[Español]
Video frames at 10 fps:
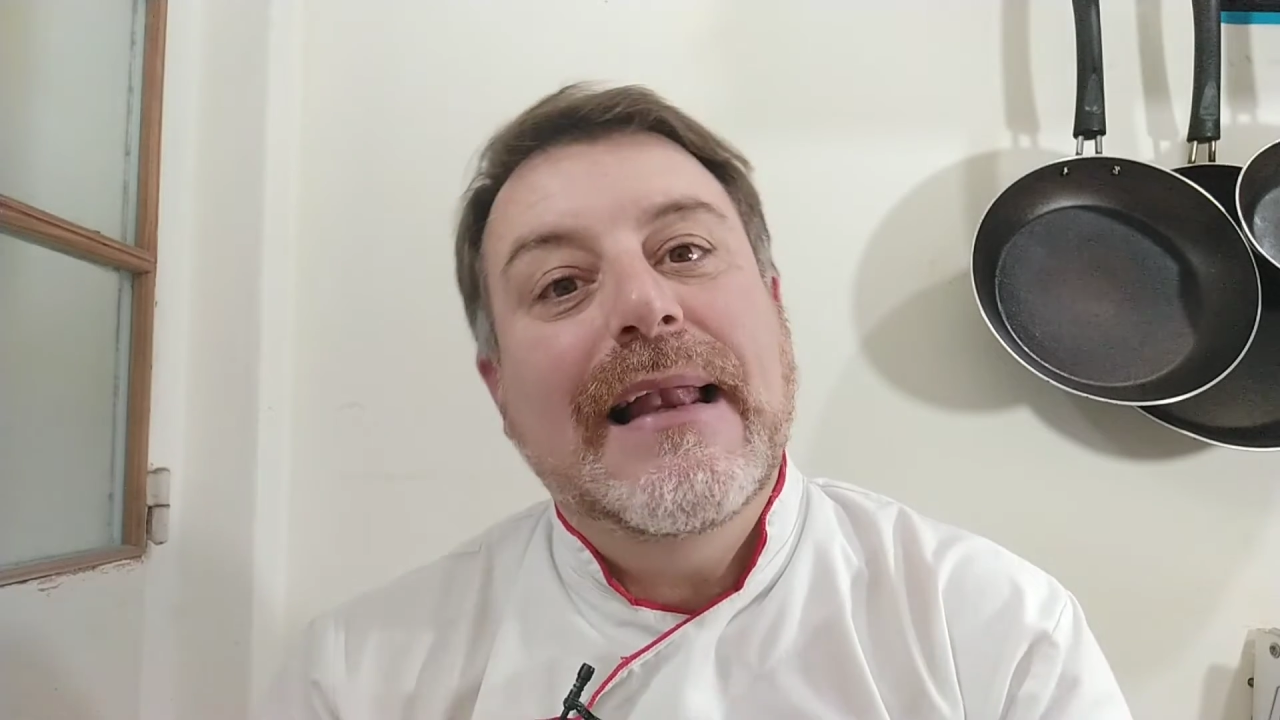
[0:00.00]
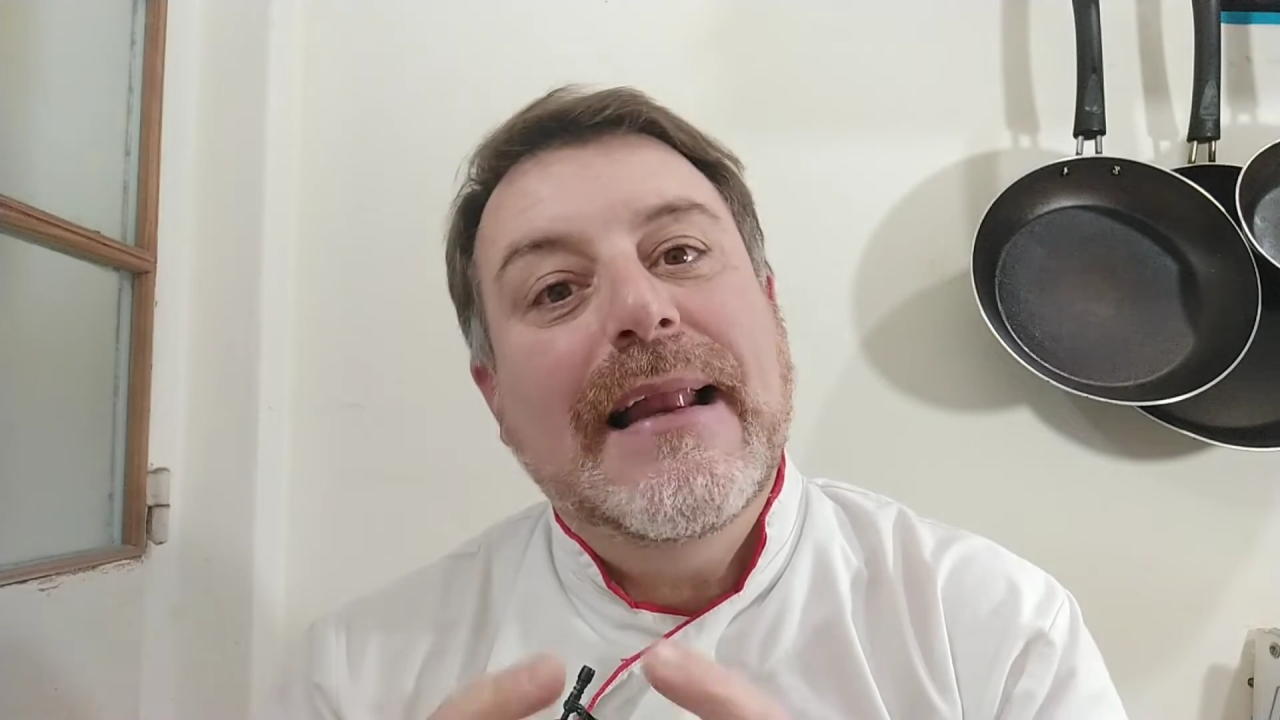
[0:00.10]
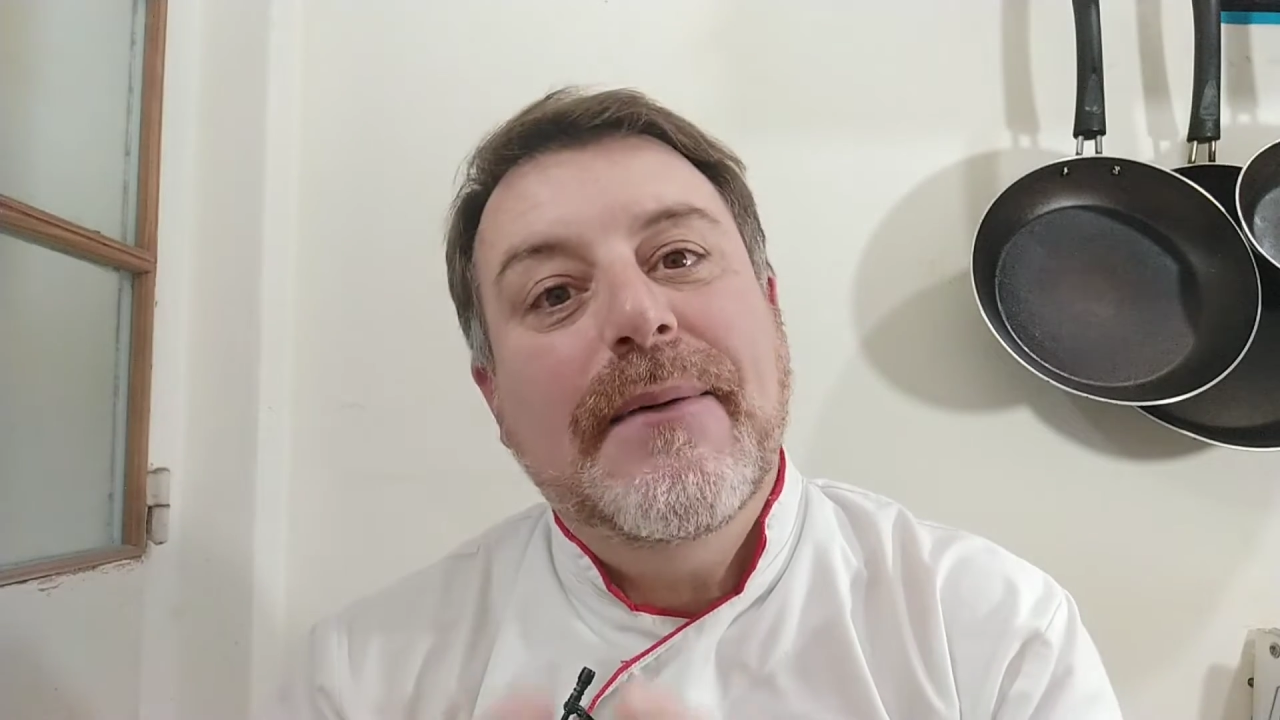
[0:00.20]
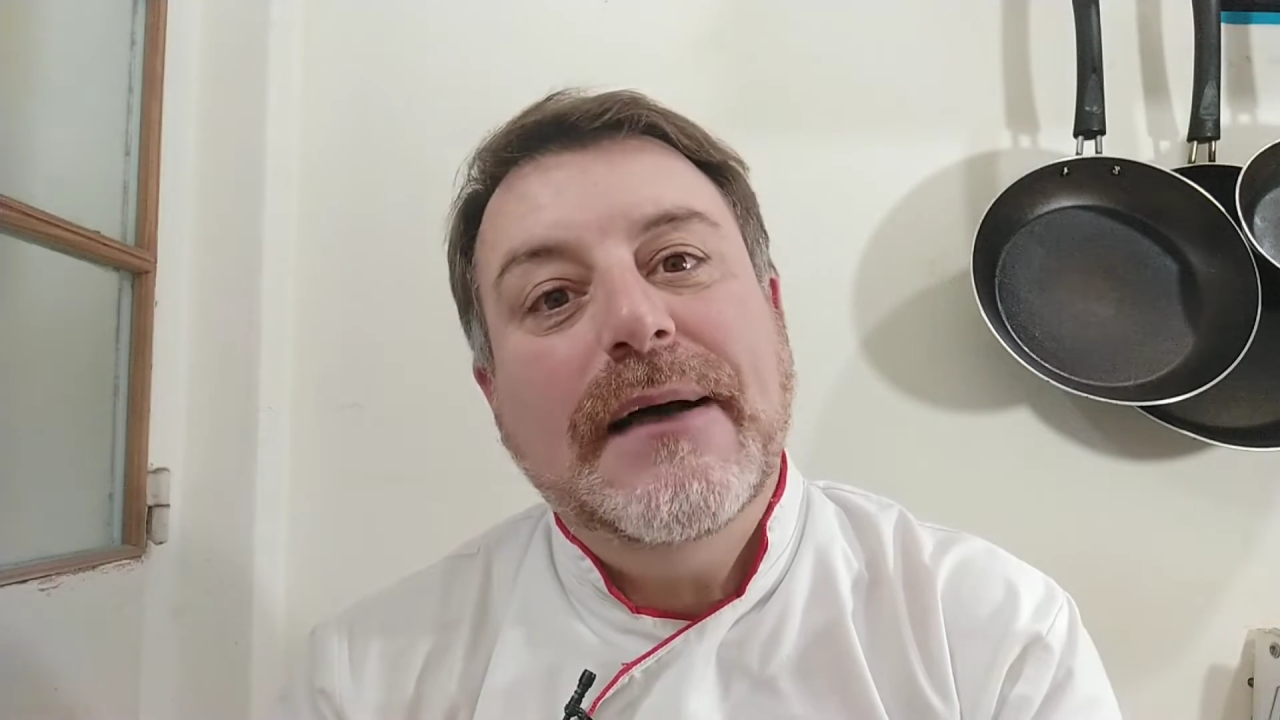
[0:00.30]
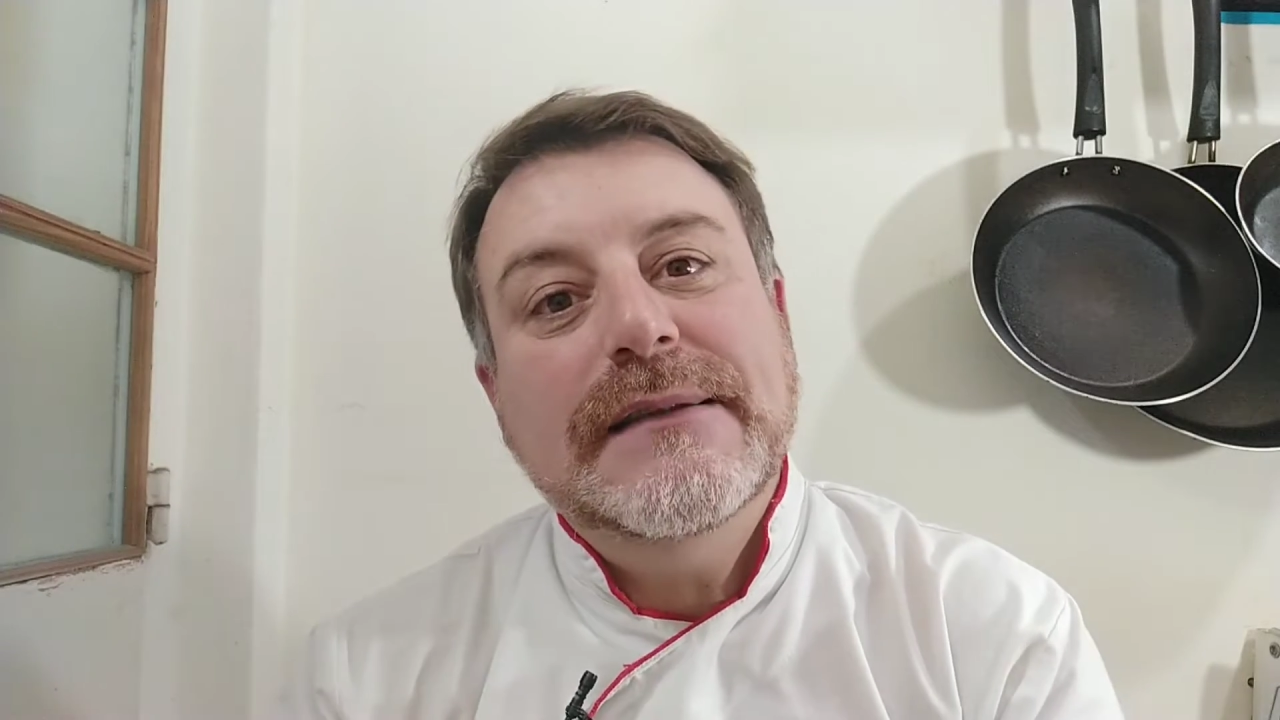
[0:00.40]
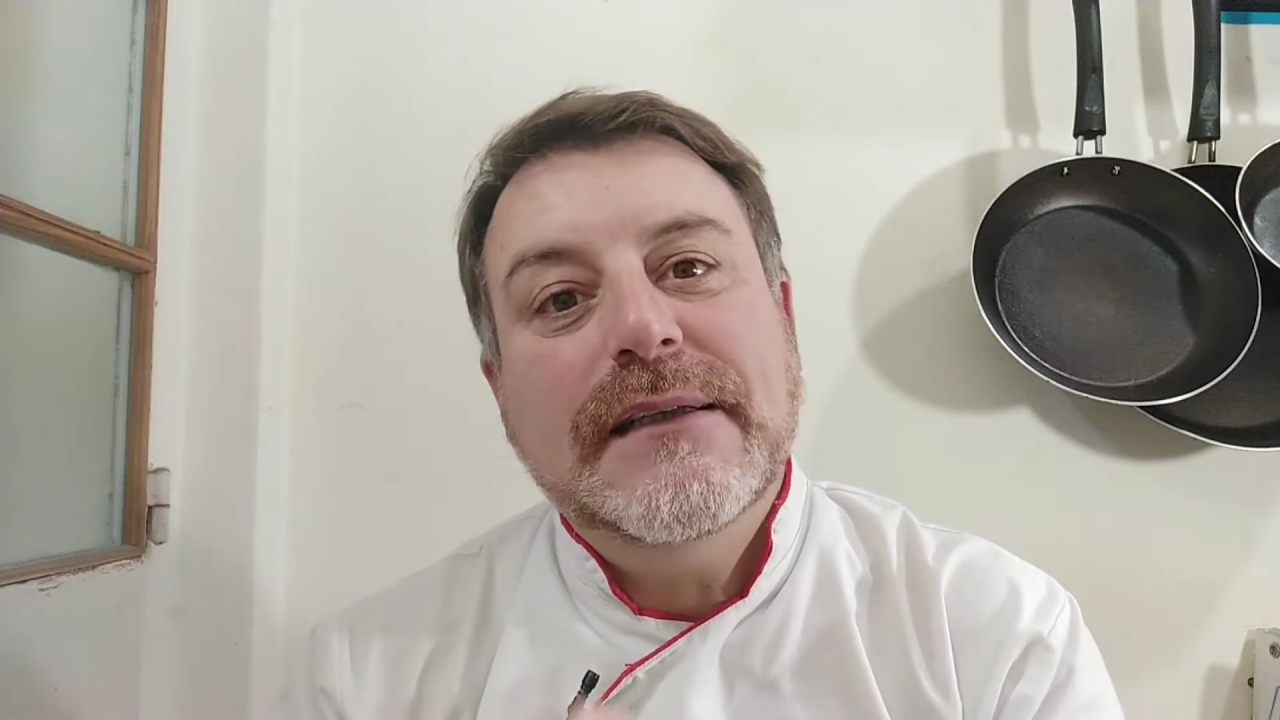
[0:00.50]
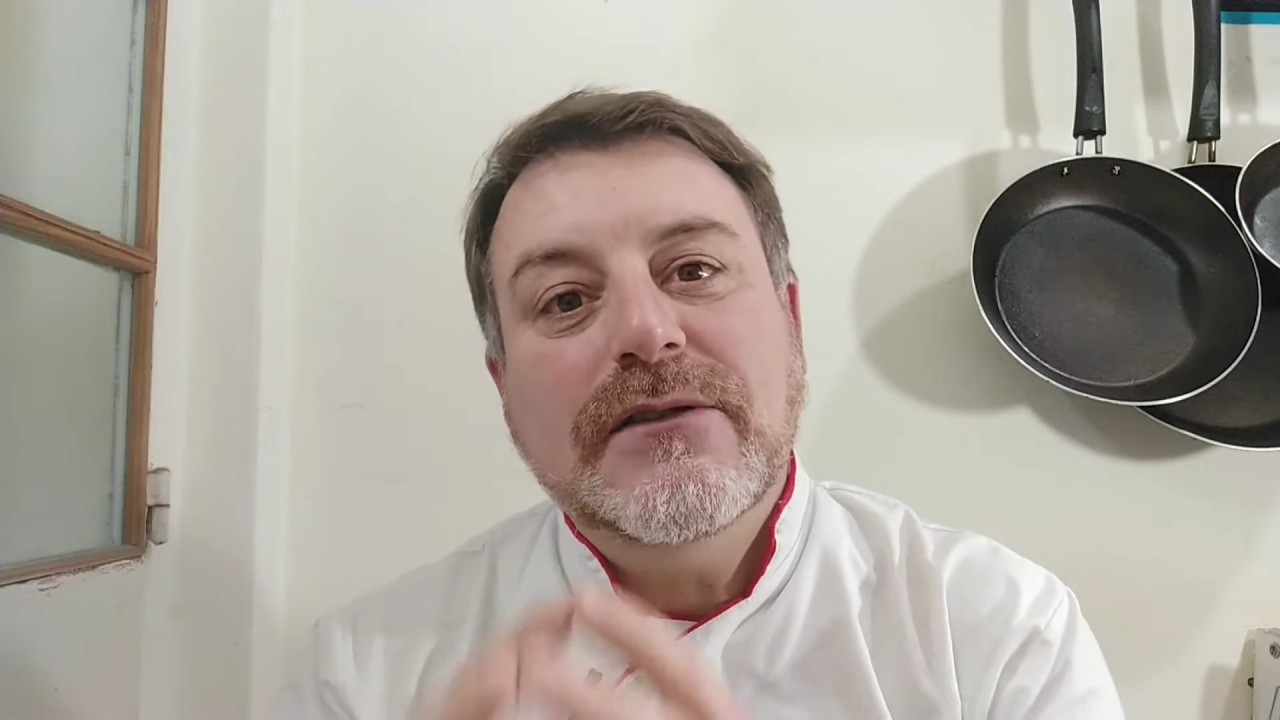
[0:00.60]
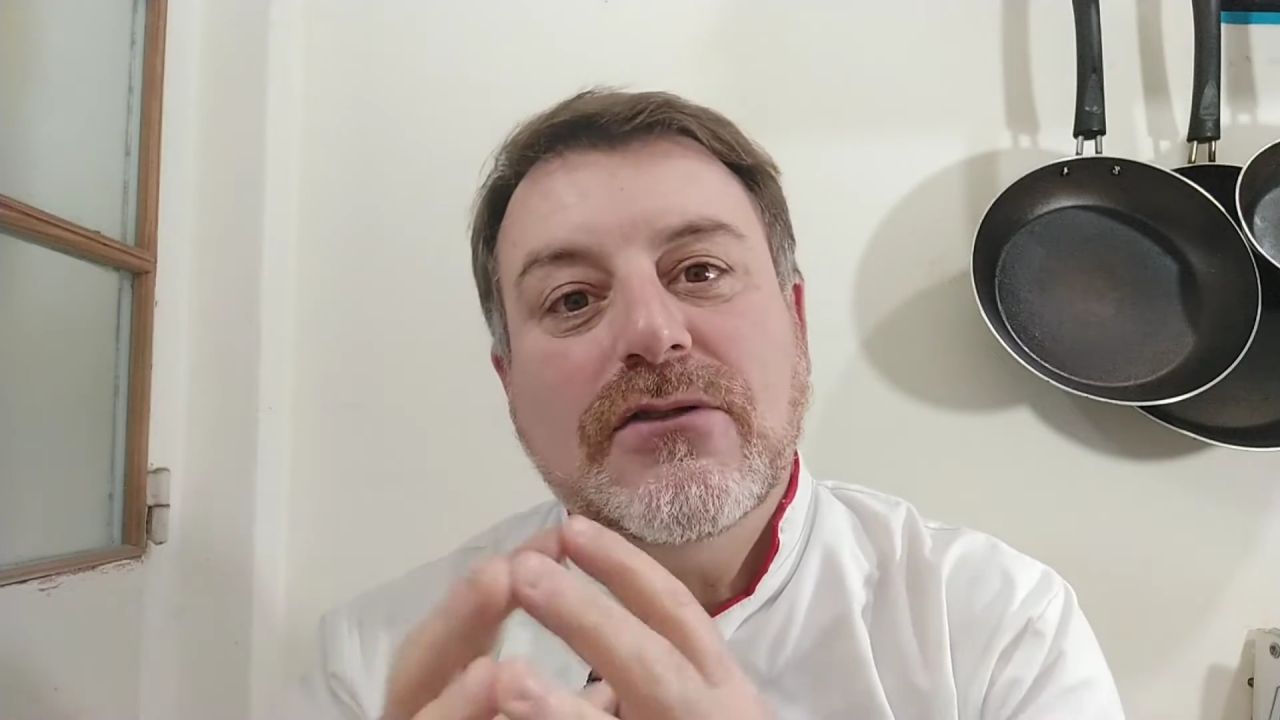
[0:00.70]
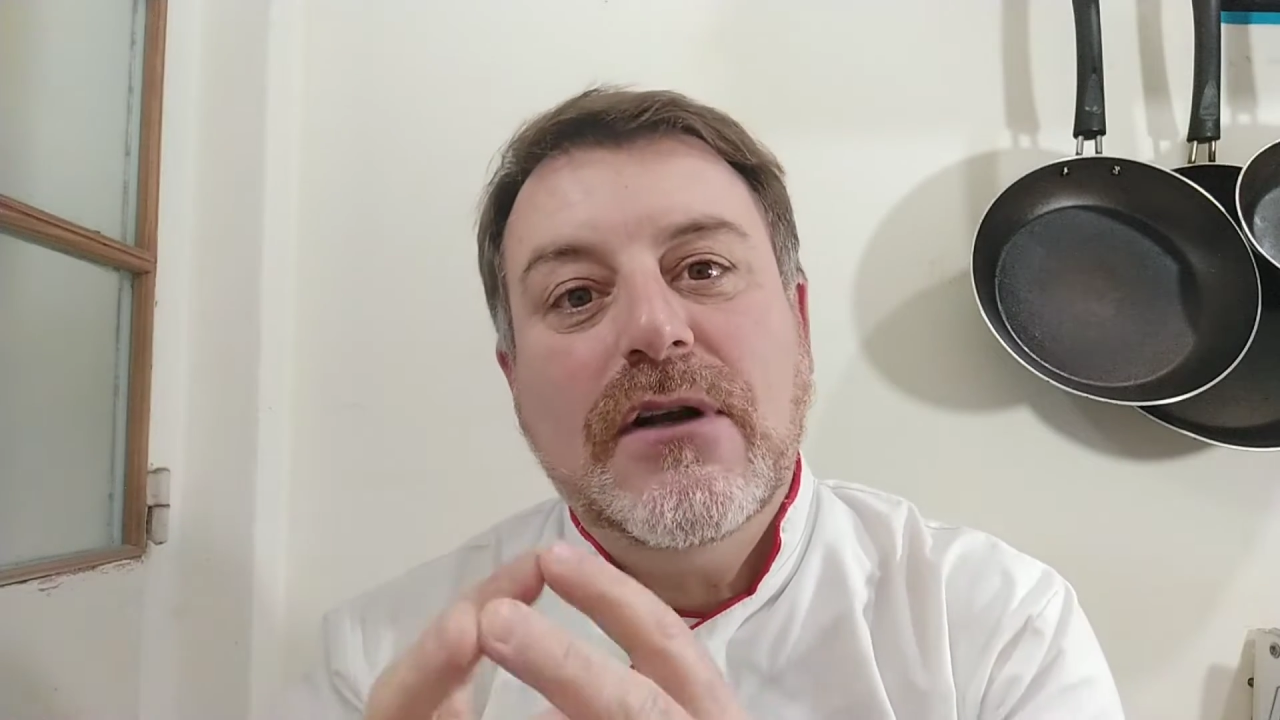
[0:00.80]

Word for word: levantan